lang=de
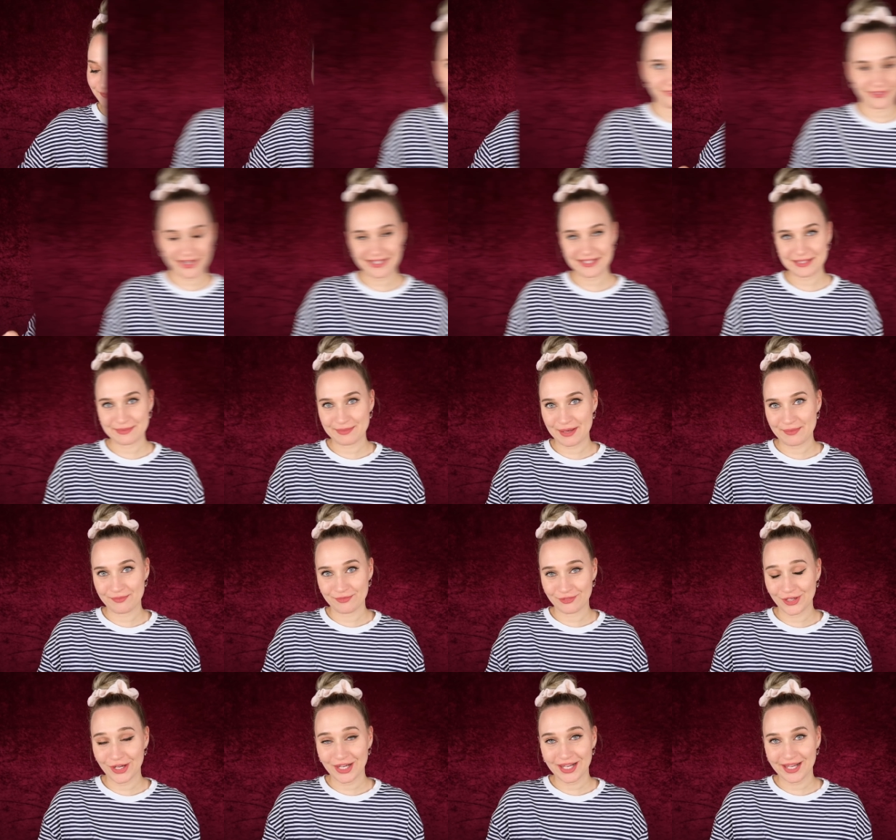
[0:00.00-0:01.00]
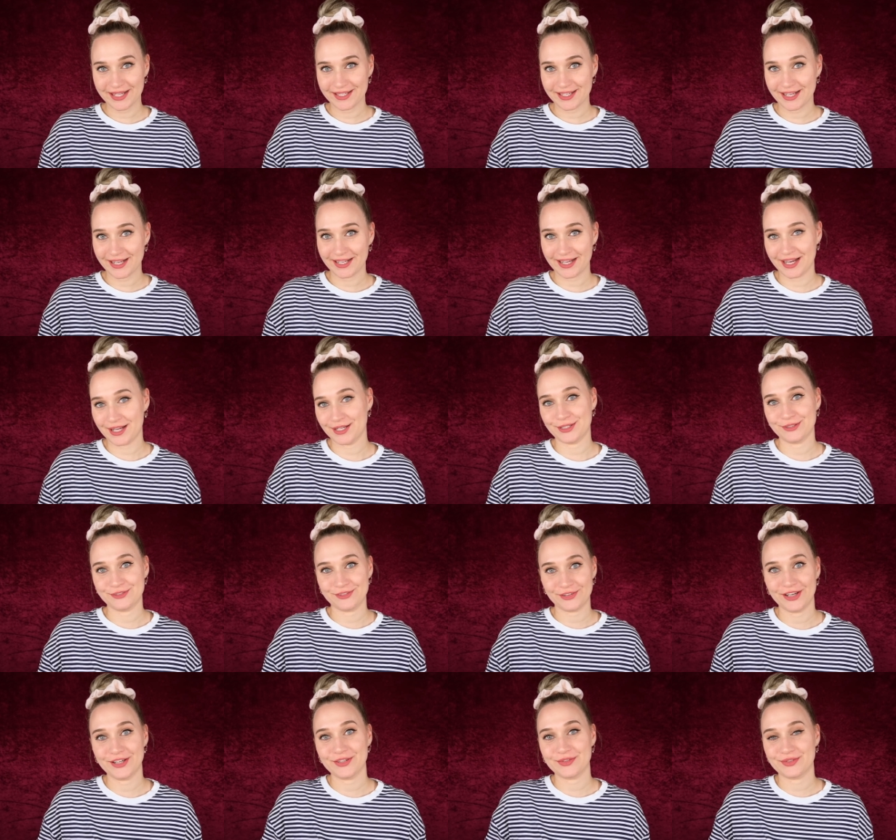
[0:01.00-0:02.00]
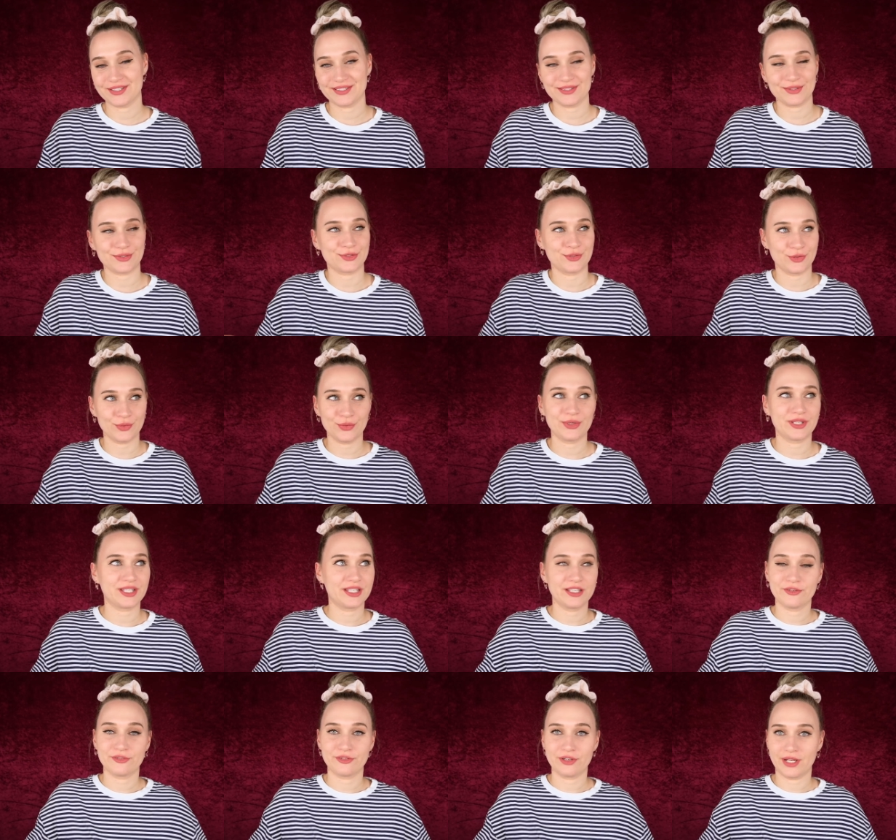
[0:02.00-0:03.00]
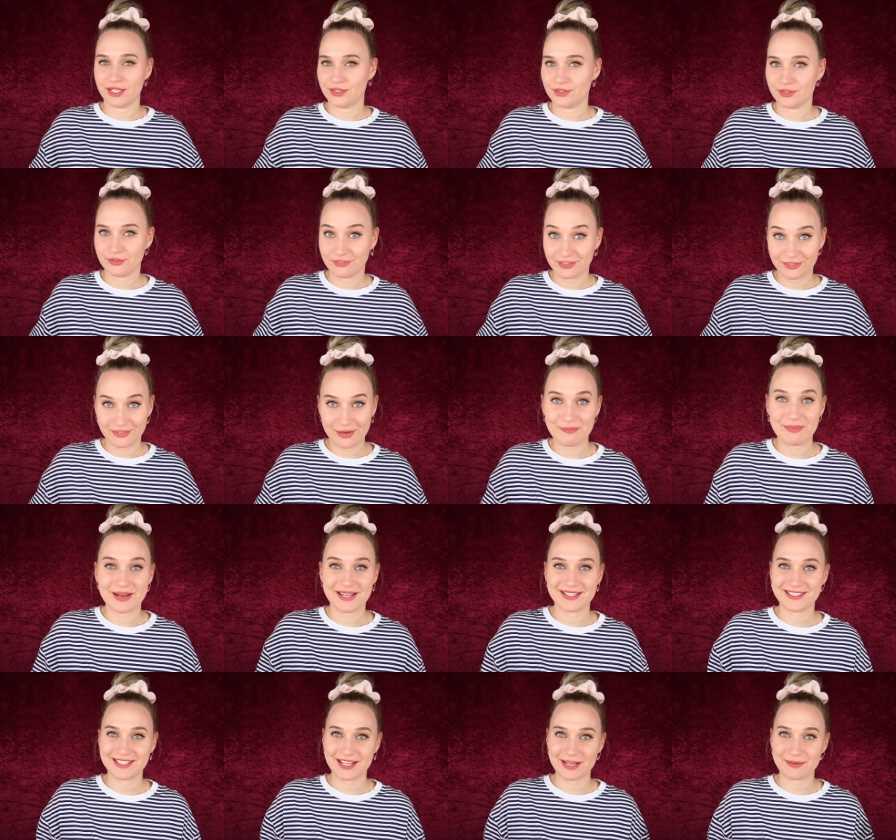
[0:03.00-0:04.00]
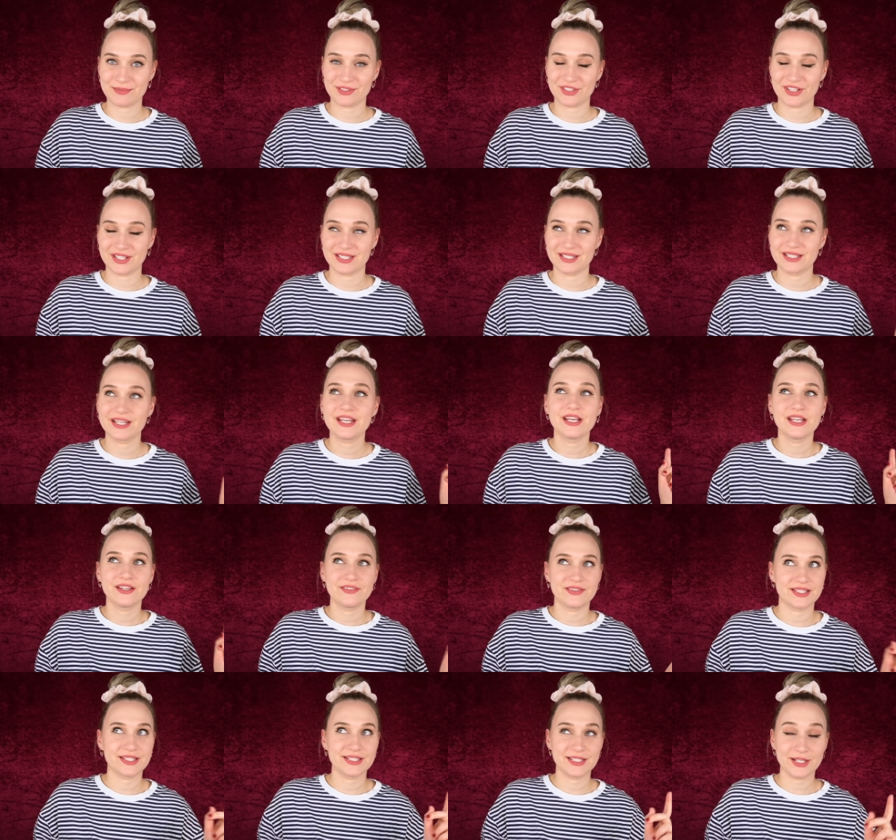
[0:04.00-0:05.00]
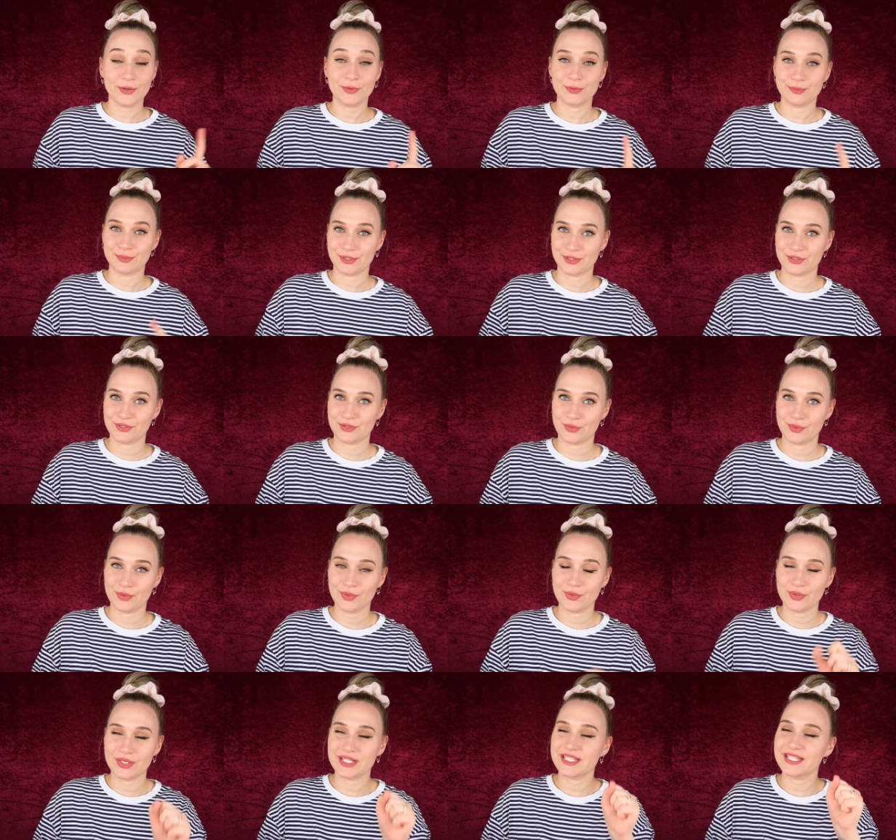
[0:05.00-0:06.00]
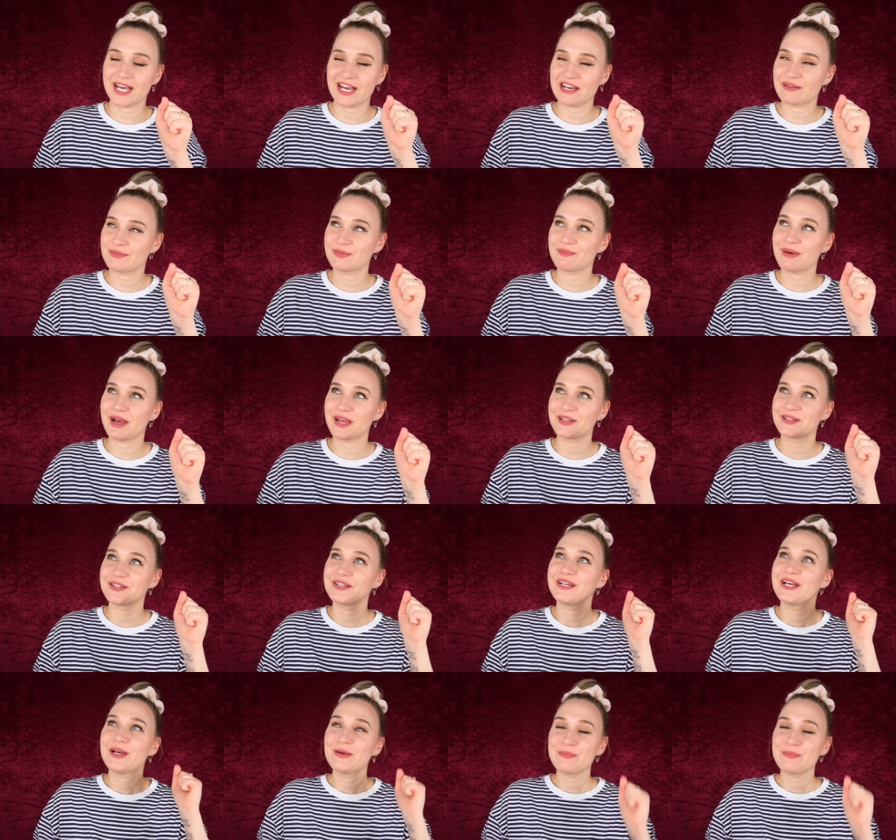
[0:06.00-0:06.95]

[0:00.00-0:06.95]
Falls ihr meinem Vlog-Kanal gar nicht folgt und es auch so hier vielleicht irgendwie verpasst haben solltet, wir sind ja umgezogen und ich habe meine